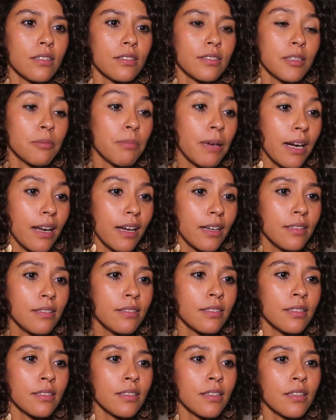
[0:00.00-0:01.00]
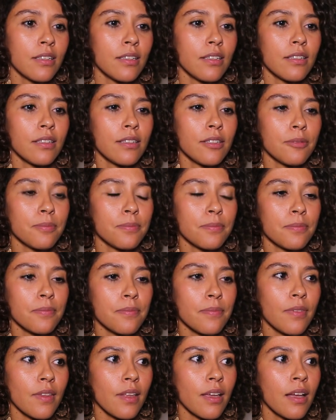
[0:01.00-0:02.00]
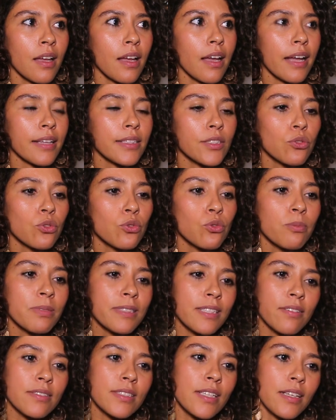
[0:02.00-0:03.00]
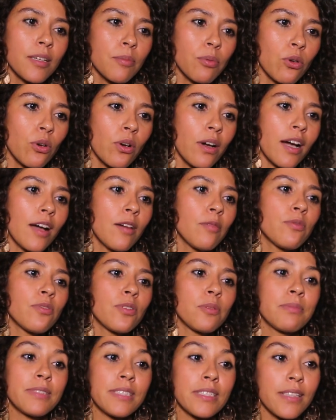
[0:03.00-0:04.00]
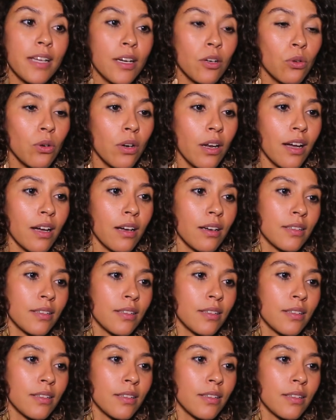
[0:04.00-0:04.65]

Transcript: دي بالاد غادي يكونوا بزاف ديال لي بروغرام في المدينه كلها